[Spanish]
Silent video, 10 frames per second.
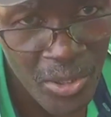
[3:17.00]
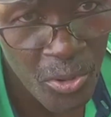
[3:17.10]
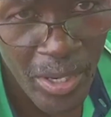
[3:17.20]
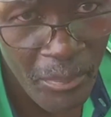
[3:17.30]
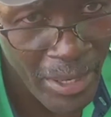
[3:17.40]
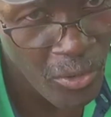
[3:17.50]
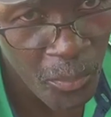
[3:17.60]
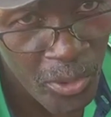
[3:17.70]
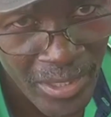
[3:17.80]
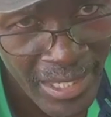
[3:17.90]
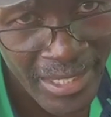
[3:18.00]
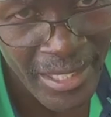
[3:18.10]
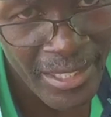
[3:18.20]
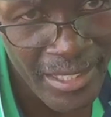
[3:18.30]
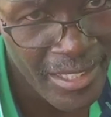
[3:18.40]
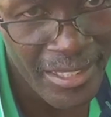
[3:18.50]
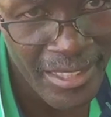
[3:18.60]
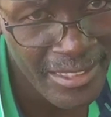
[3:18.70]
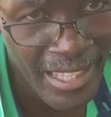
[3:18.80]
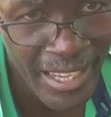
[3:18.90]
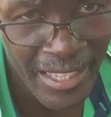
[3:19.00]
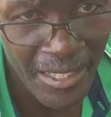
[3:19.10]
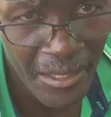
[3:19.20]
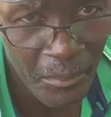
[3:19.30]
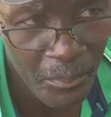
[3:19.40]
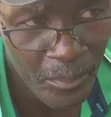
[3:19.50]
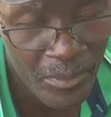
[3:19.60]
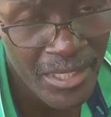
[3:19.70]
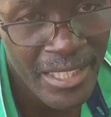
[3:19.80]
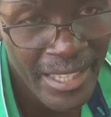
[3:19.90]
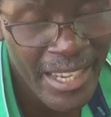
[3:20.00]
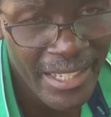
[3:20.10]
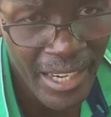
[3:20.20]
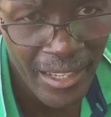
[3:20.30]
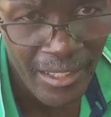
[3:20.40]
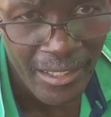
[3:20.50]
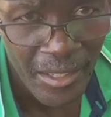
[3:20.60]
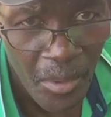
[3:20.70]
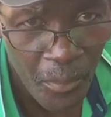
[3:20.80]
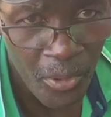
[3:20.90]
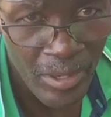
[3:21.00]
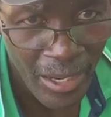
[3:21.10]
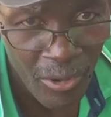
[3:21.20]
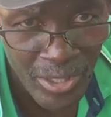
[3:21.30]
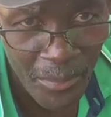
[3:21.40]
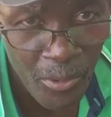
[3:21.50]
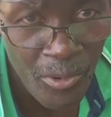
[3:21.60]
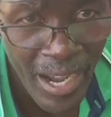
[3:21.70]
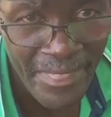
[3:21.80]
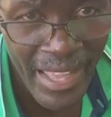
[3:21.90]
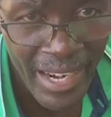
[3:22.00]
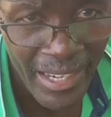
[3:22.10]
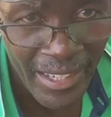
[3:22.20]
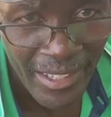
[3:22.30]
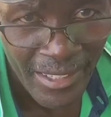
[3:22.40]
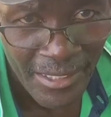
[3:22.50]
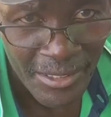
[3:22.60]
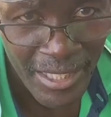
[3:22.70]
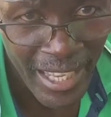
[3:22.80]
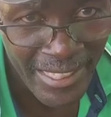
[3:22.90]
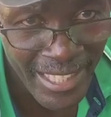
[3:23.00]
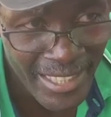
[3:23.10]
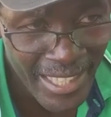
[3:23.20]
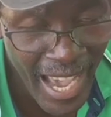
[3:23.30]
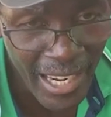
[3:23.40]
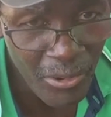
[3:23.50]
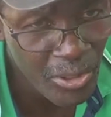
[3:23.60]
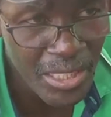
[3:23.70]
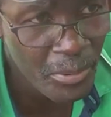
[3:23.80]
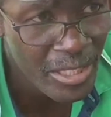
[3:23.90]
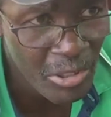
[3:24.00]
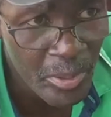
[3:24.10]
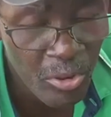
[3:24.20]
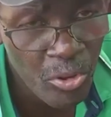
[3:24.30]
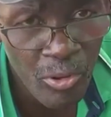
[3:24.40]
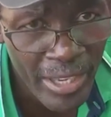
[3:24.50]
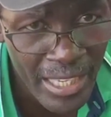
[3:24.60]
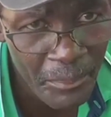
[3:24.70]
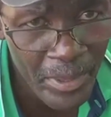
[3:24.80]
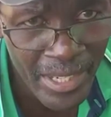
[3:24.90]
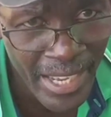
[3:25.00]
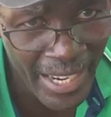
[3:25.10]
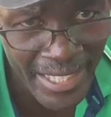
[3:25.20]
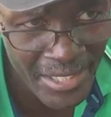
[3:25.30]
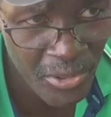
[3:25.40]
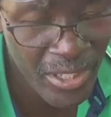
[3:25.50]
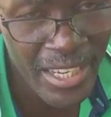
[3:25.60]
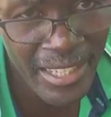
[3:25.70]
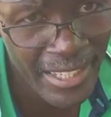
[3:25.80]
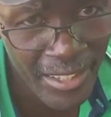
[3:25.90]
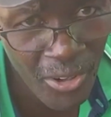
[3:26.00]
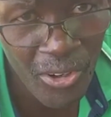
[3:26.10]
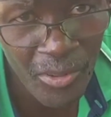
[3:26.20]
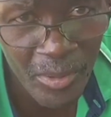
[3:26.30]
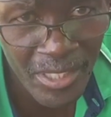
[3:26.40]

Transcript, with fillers: un hermano no puede estar, eh, en guerra por una cosa, por un canal. O sea, entre diálogo se puede resolver no hay que pelear, que si o qué, que no, la